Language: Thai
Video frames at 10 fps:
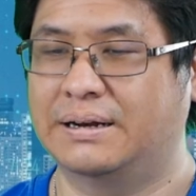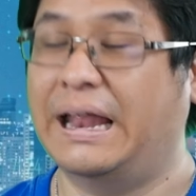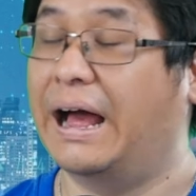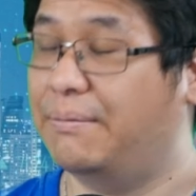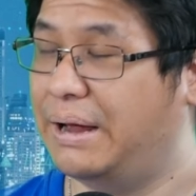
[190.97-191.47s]

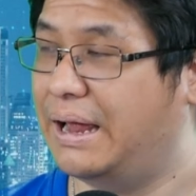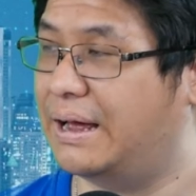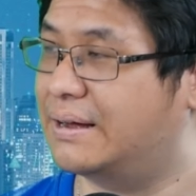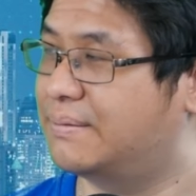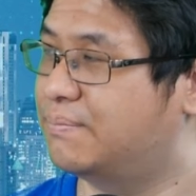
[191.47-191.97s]
ดังมาก
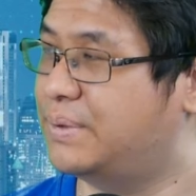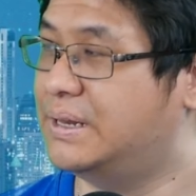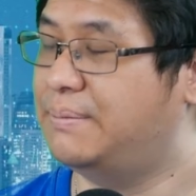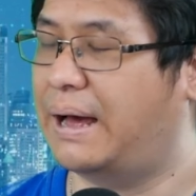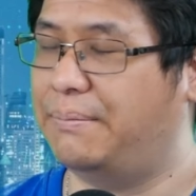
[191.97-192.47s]
ปี
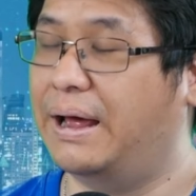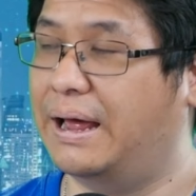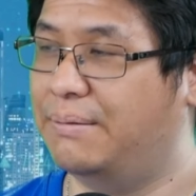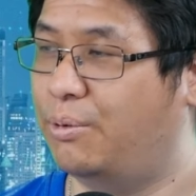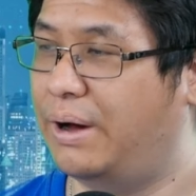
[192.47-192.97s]
ที่ผ่านมา
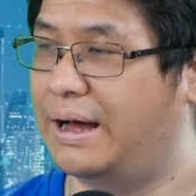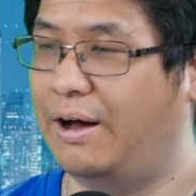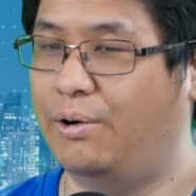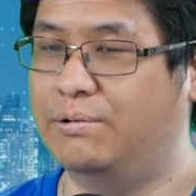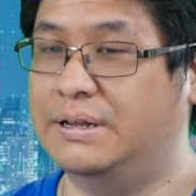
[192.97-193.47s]
เพราะว่าเขา
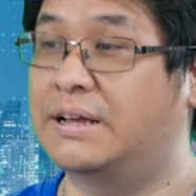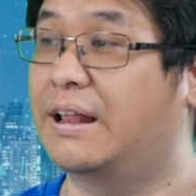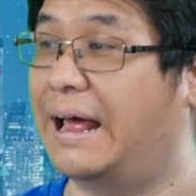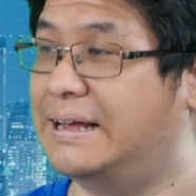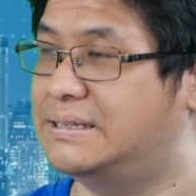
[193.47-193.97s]

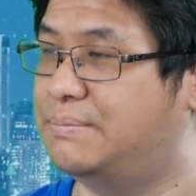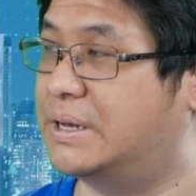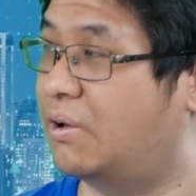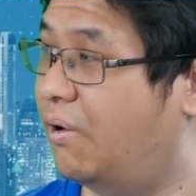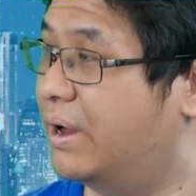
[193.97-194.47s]
legalize
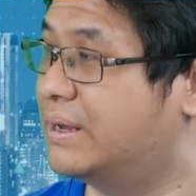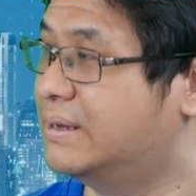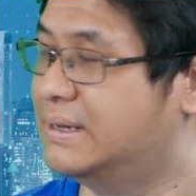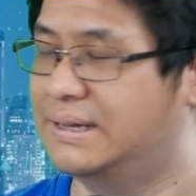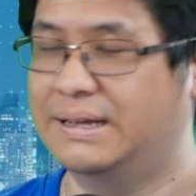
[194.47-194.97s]
bitcoin
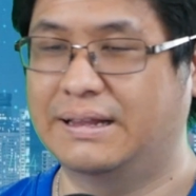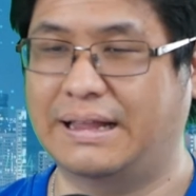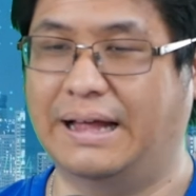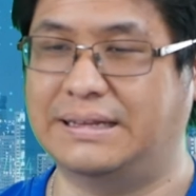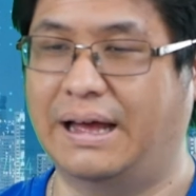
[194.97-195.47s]
แต่
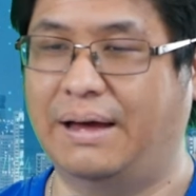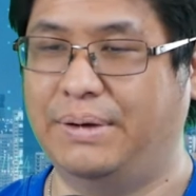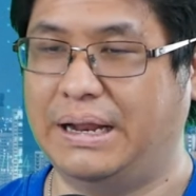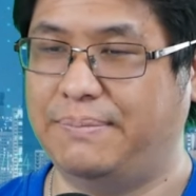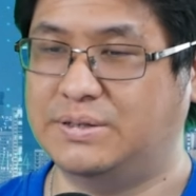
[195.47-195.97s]
อาจจะไม่
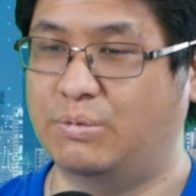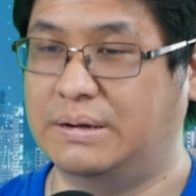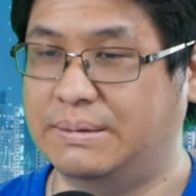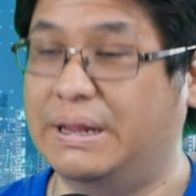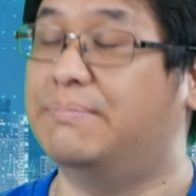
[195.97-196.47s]
ได้ประสบความ
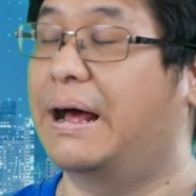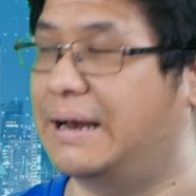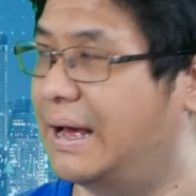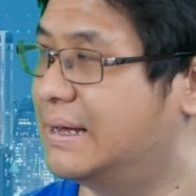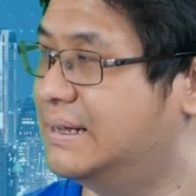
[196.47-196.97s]
สำเร็จมาก
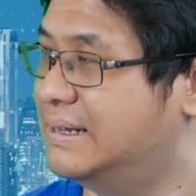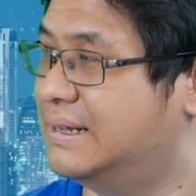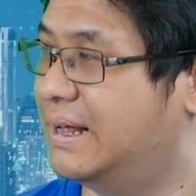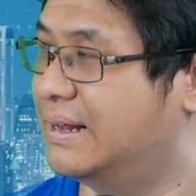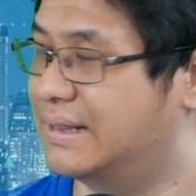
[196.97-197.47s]
นัก
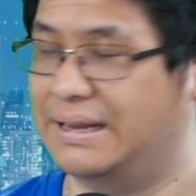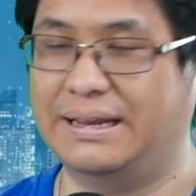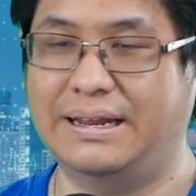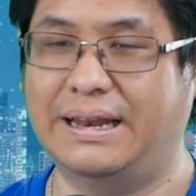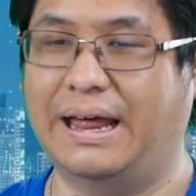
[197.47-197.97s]
แต่ที
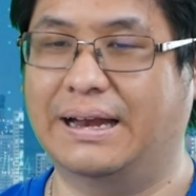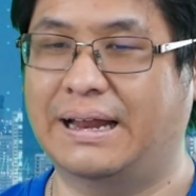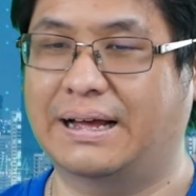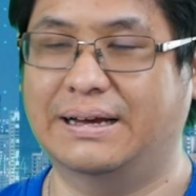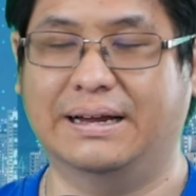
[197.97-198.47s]
นี้เนี่ย
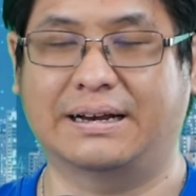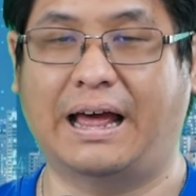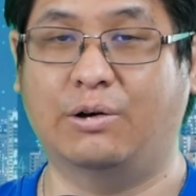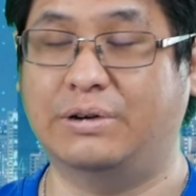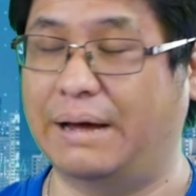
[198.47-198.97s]
ถ้าเกิดทา
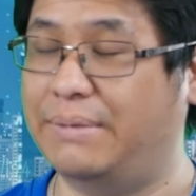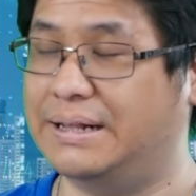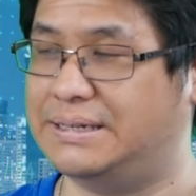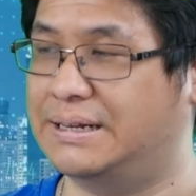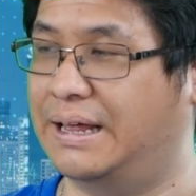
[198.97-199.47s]
งคุณทรัมป์มา
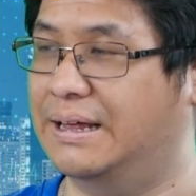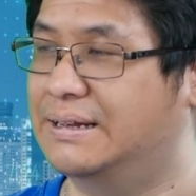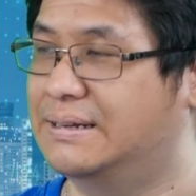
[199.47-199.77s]
จริงเนี่ย